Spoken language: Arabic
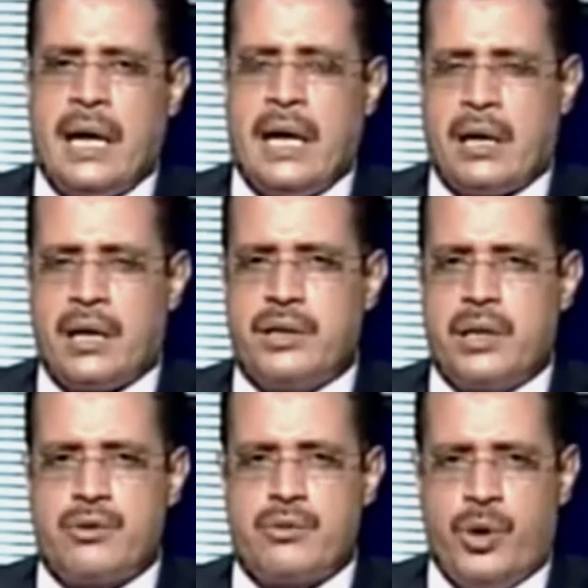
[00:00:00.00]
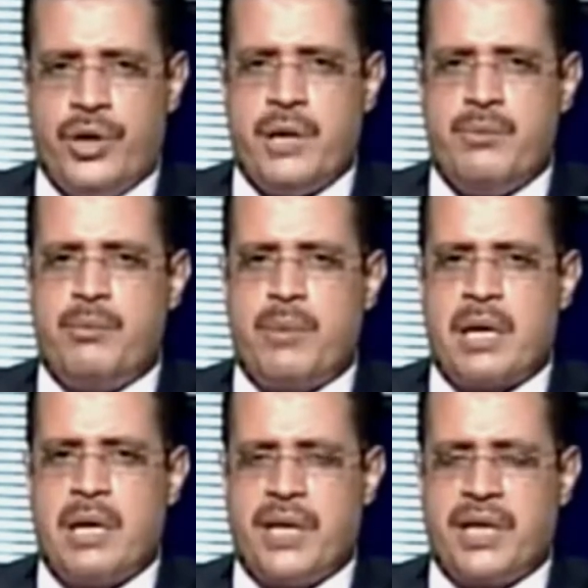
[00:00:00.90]
إلى حلقتنا الأسبوعية من
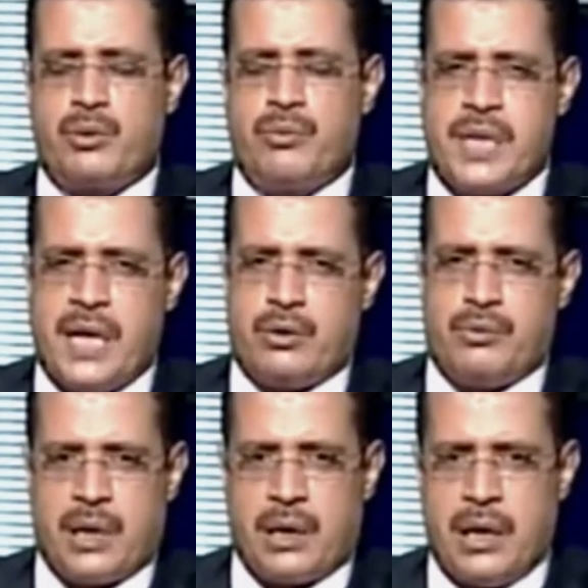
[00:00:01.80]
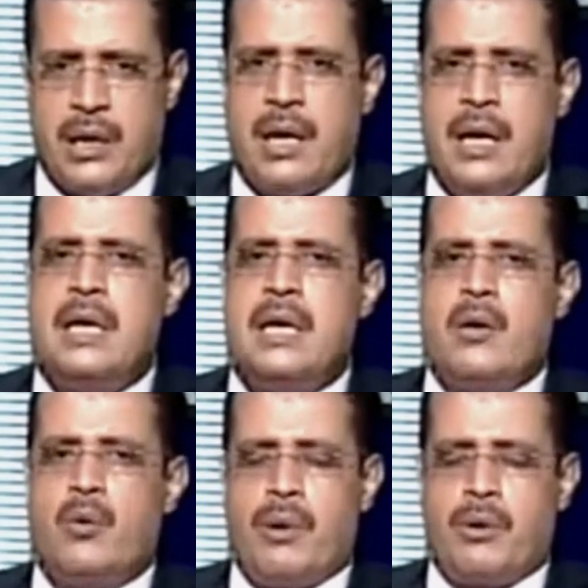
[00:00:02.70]
برنامجكم ساعة من القاهرة
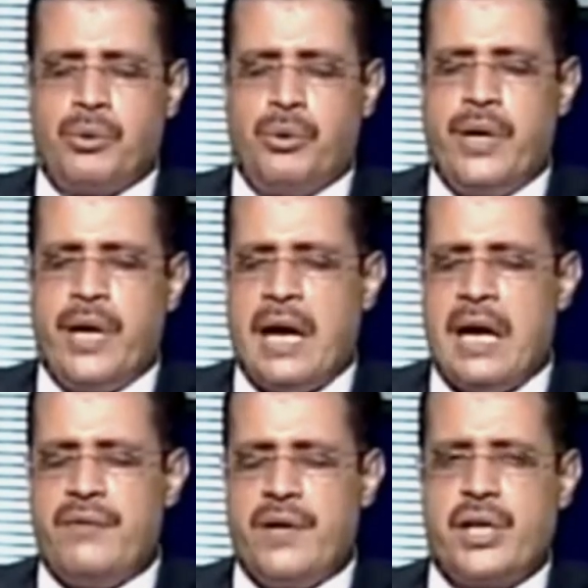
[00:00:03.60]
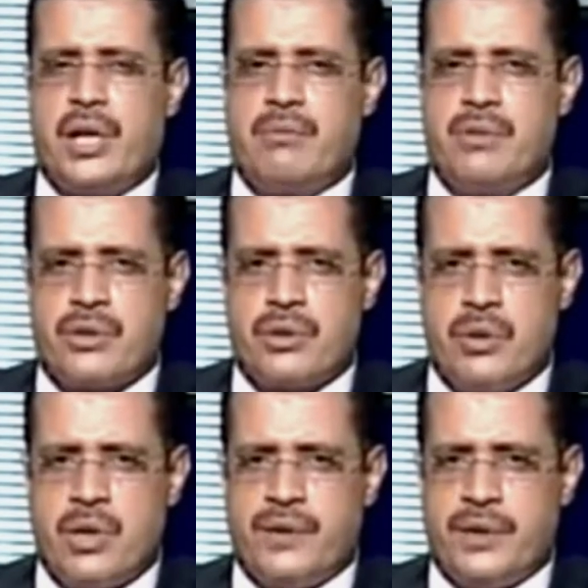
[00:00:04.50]
وموضوعنا هل فشل
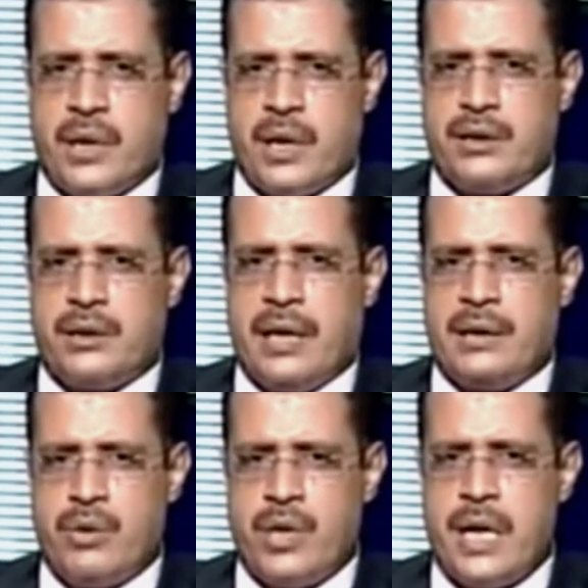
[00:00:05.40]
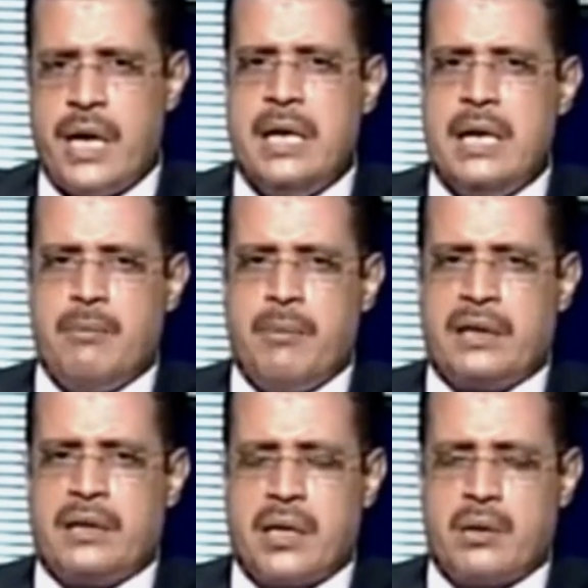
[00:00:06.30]
المصريون في إدارة التعددية
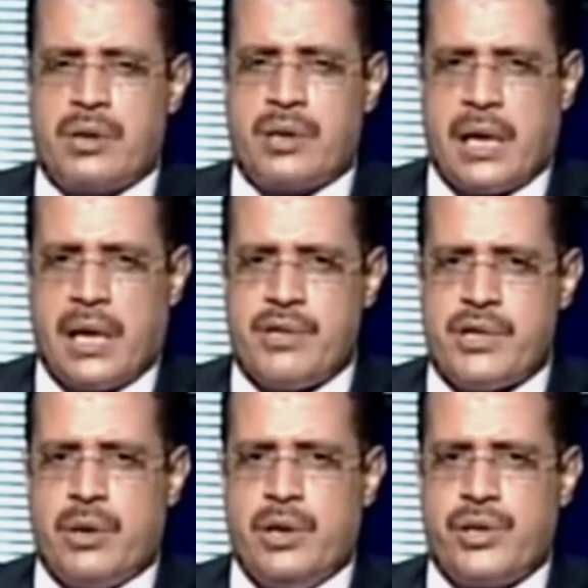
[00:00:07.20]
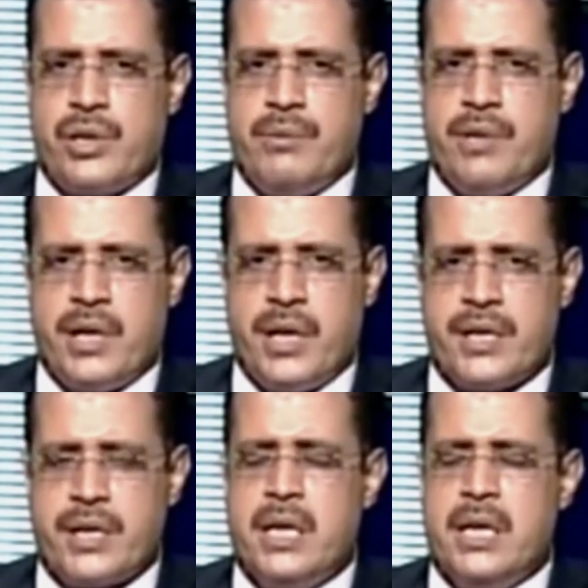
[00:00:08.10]
بعد ثورة الخامس والعشرين من
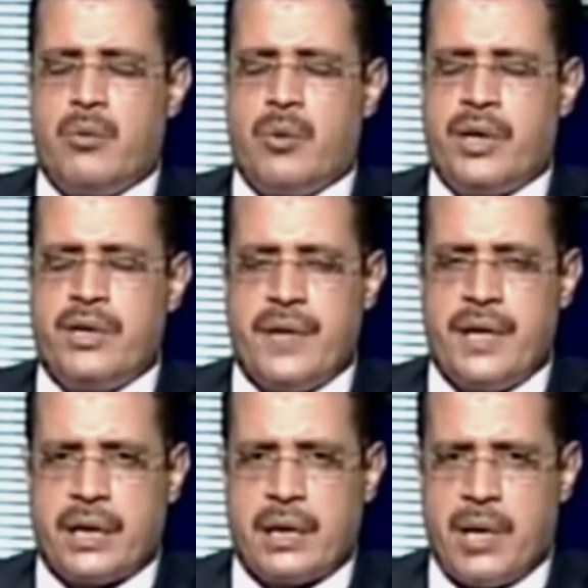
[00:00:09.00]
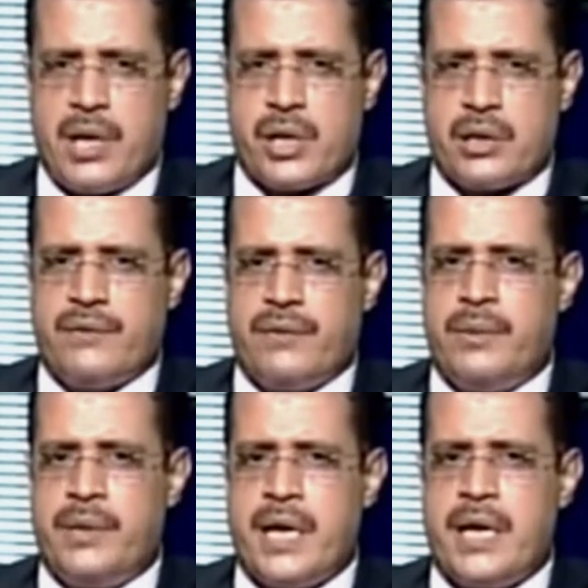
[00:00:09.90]
يناير وضيفانا كما أشرنا في
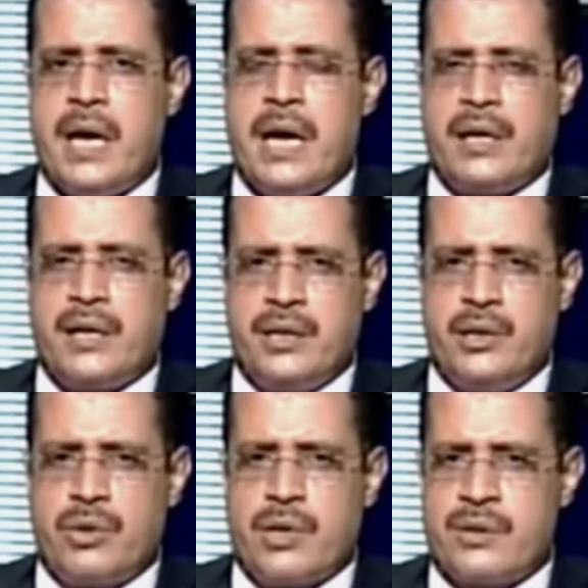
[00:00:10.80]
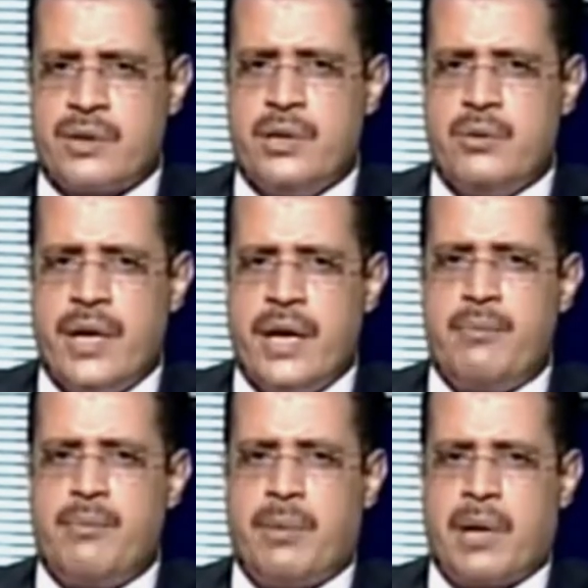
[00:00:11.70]
البداية القيادي الناصري
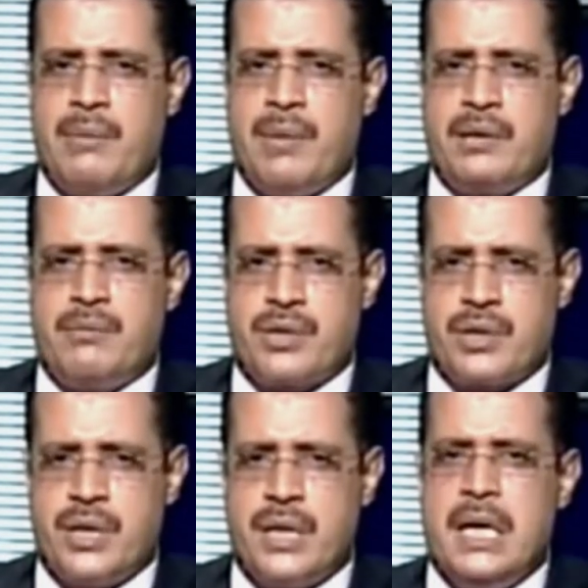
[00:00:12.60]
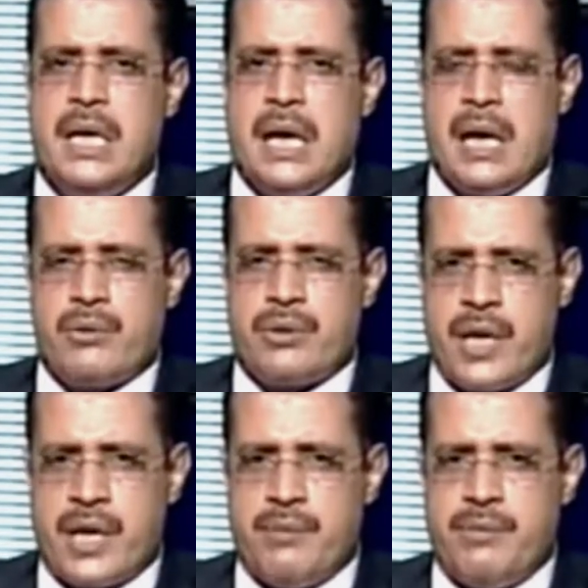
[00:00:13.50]
والنائب بالبرلمان المصري
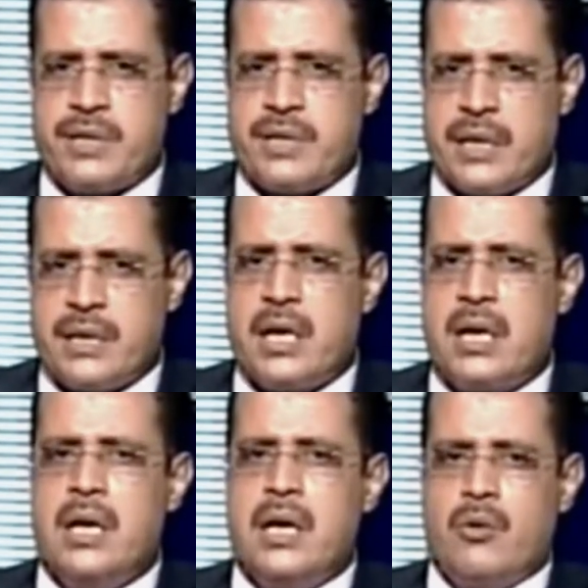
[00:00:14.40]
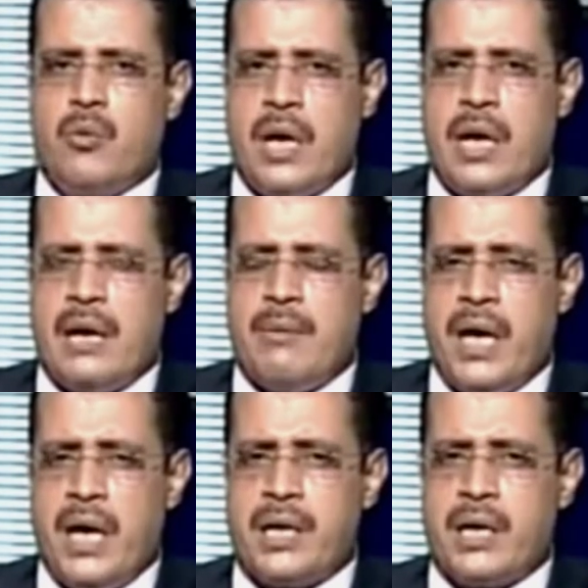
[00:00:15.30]
الأستاذ أمين اسكندر
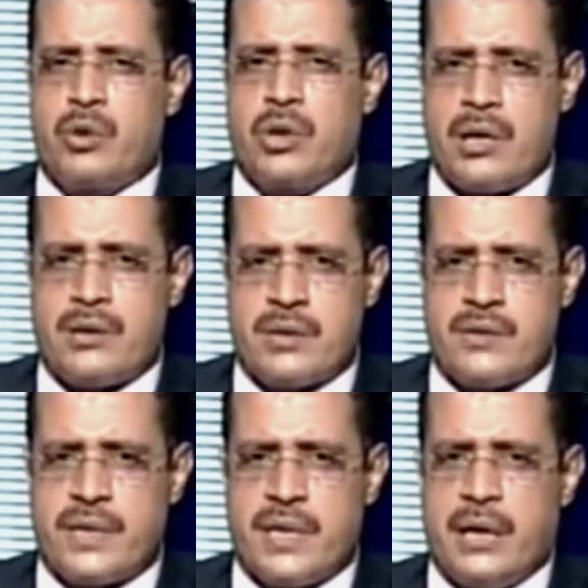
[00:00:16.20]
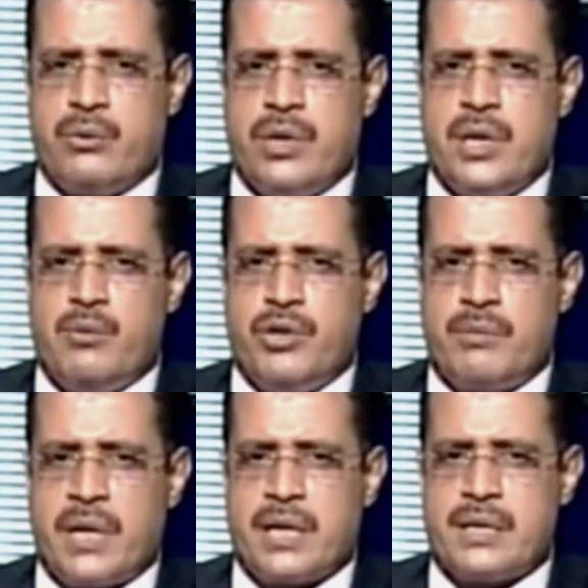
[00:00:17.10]
والباحث المتخصص في التعددية
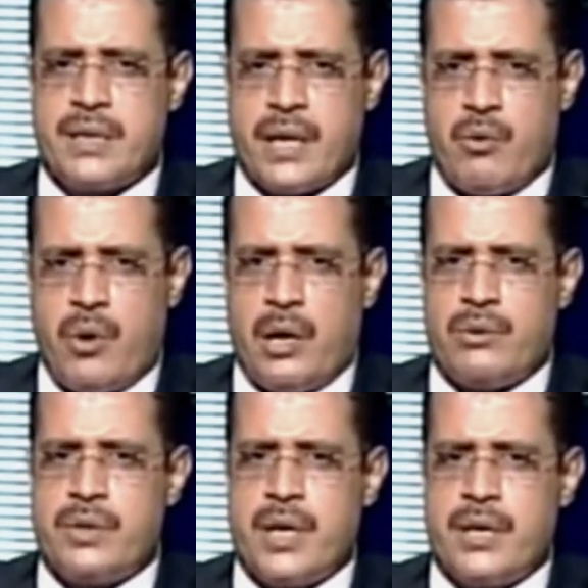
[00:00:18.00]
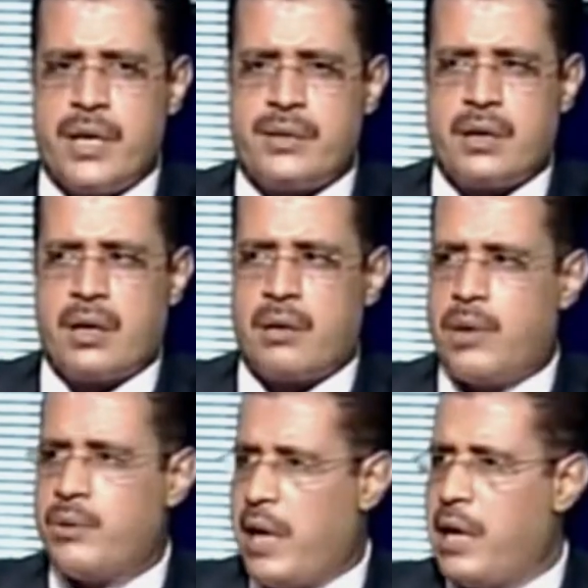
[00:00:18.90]
مدير مركز التنوع الأستاذ ياسر
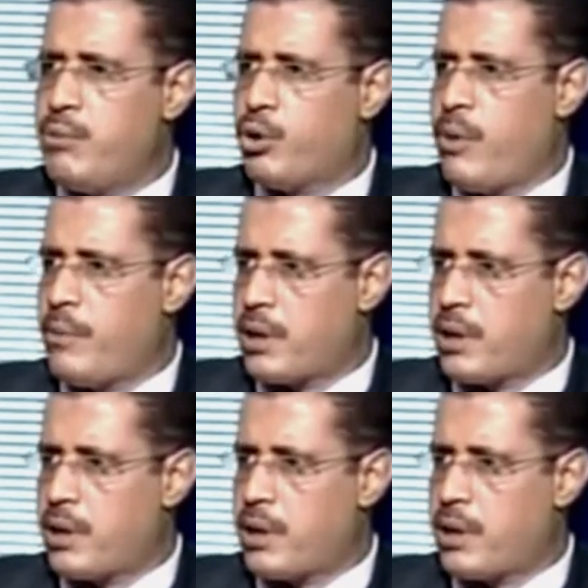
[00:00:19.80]
الغرباوي أهلا بكم